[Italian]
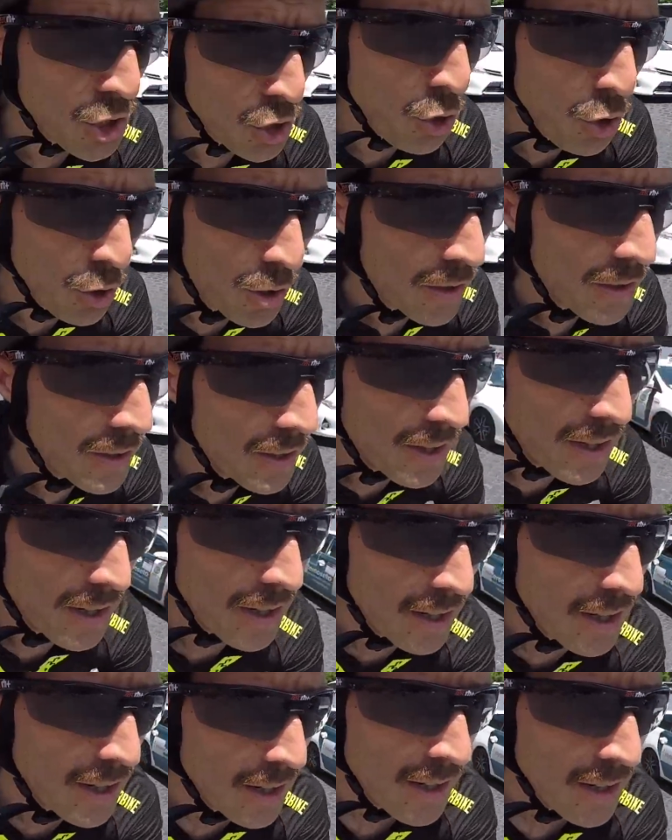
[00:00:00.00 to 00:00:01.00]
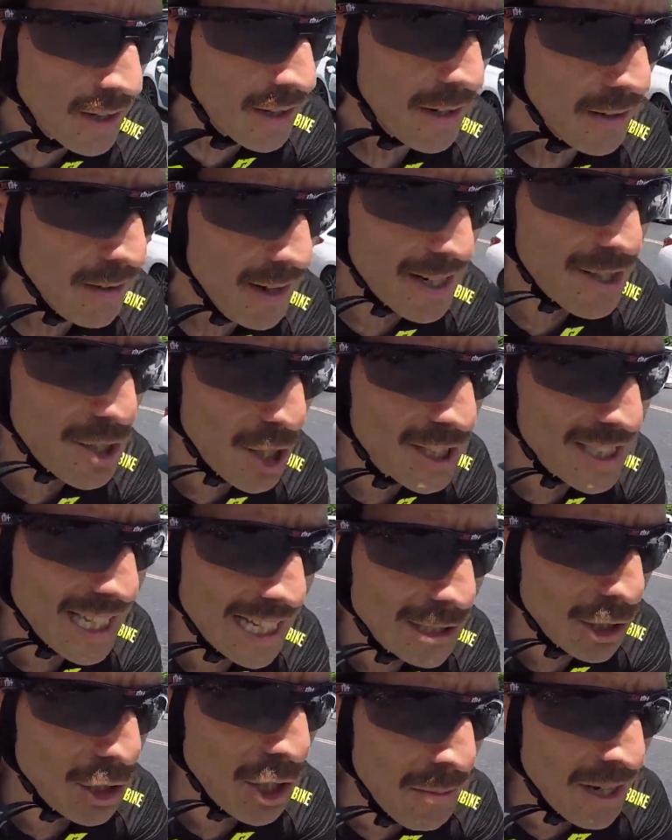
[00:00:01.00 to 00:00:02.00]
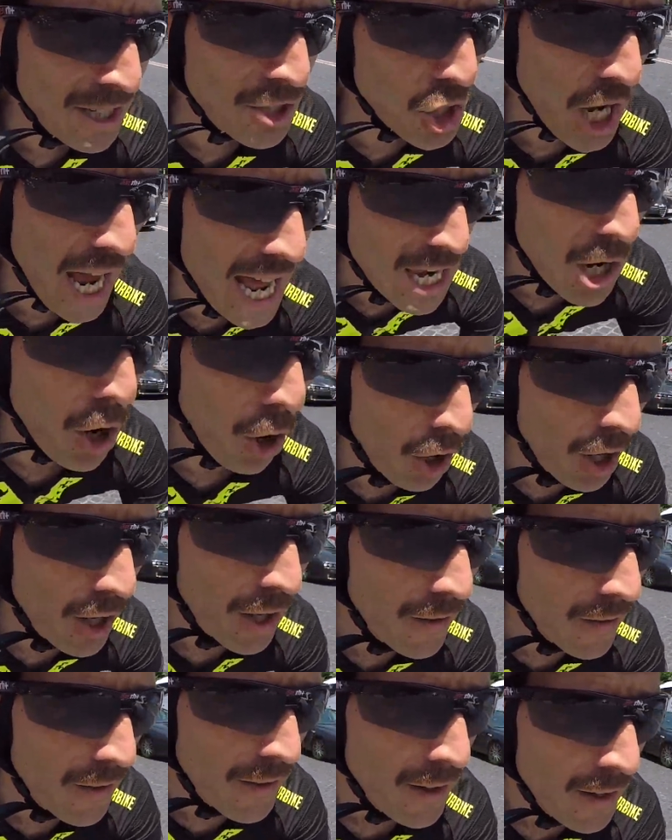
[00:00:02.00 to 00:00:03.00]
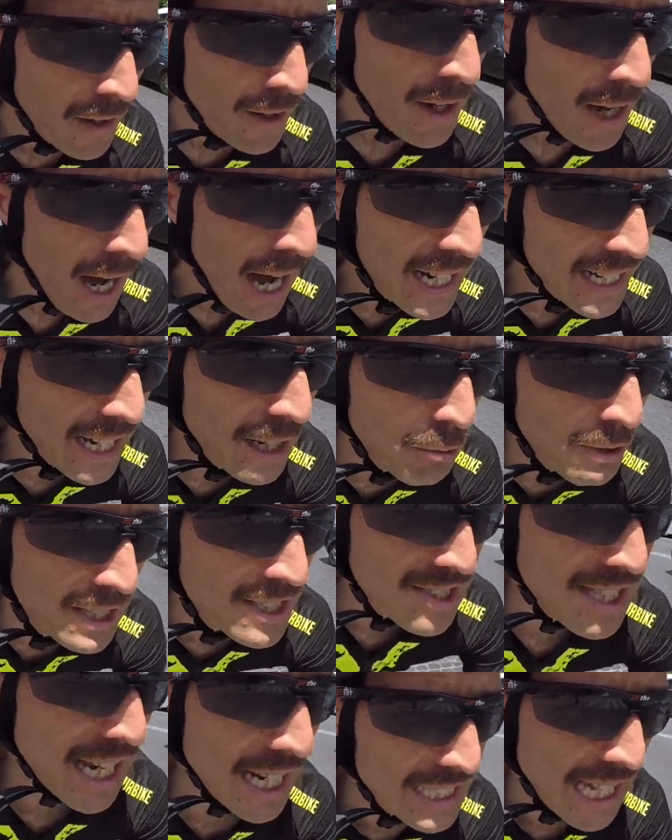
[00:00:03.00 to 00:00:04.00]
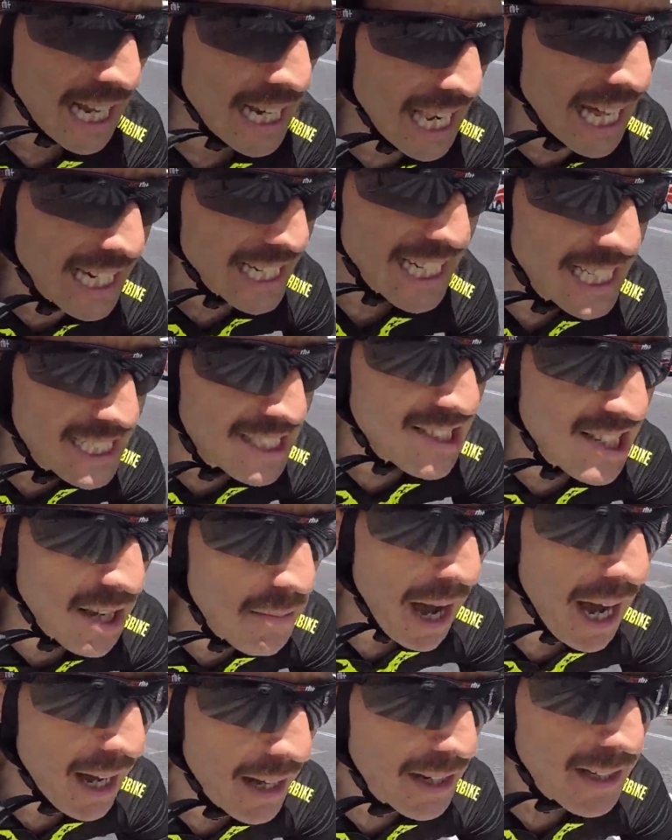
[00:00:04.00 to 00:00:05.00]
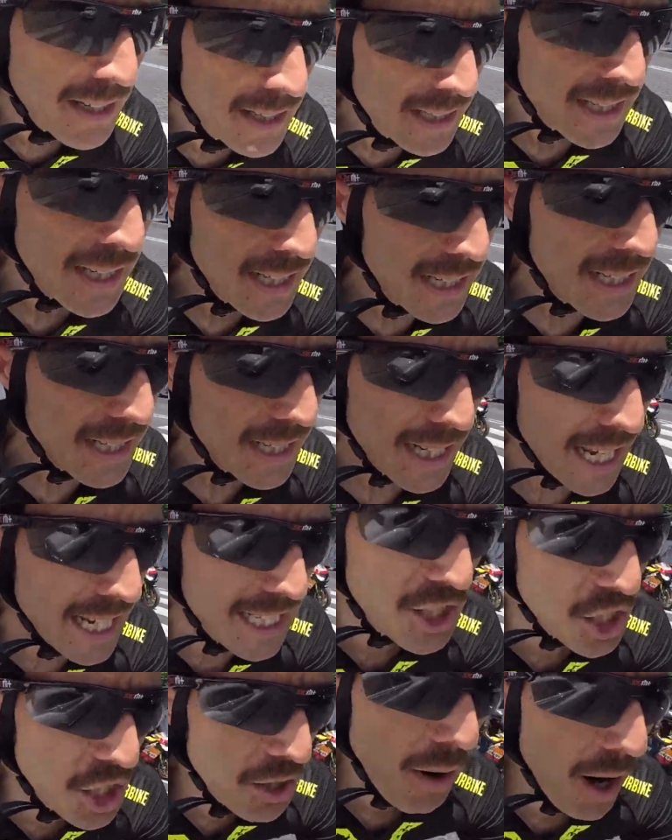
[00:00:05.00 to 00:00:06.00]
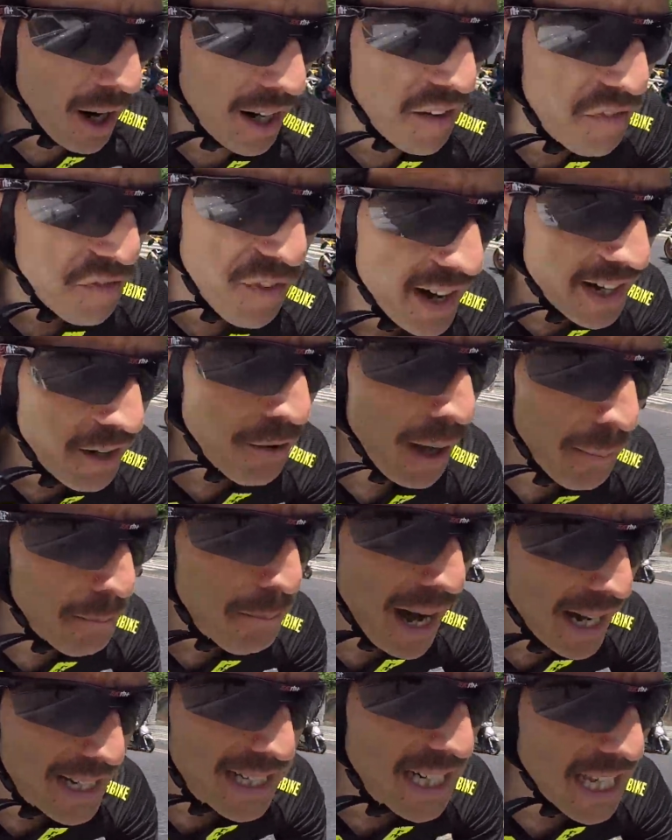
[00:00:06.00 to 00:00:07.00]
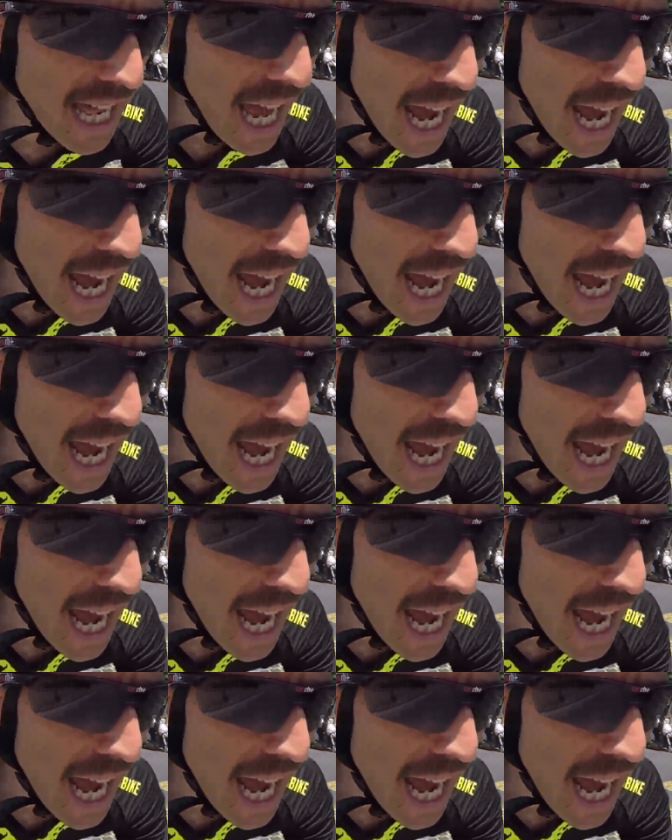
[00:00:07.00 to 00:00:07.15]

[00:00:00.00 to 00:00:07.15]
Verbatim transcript: giù verso il teatro di Marcello. Anche qui strada larghissima, che ci vuole a fare una bike